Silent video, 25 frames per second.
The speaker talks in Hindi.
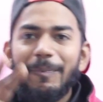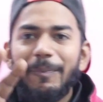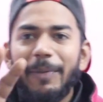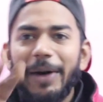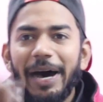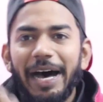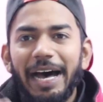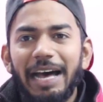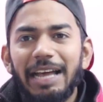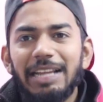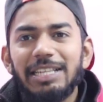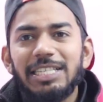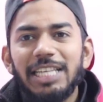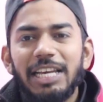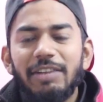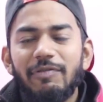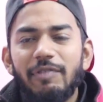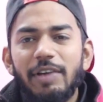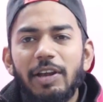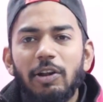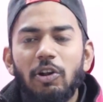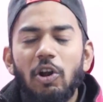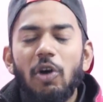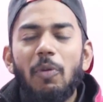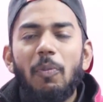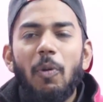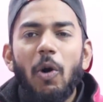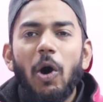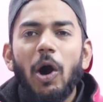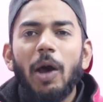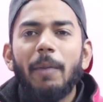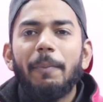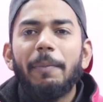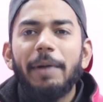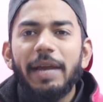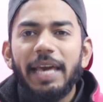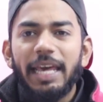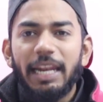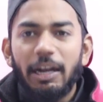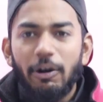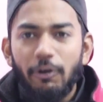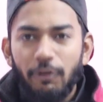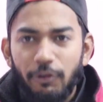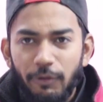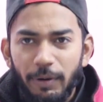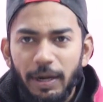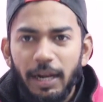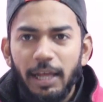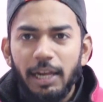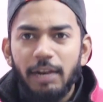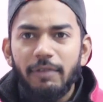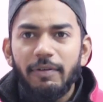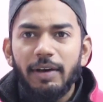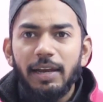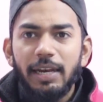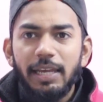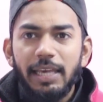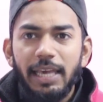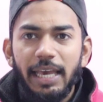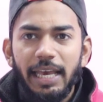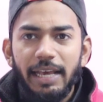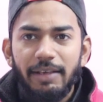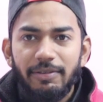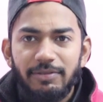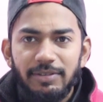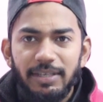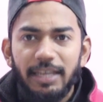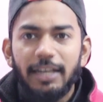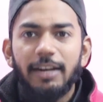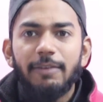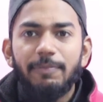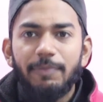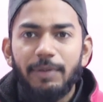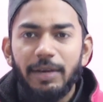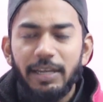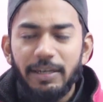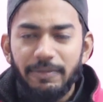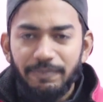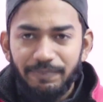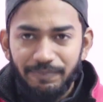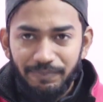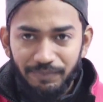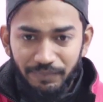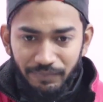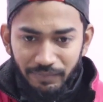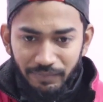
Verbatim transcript: पाँच जनवरी को बहुत बड़े अनाउंसमेंट आने वाली है इस चैनल पर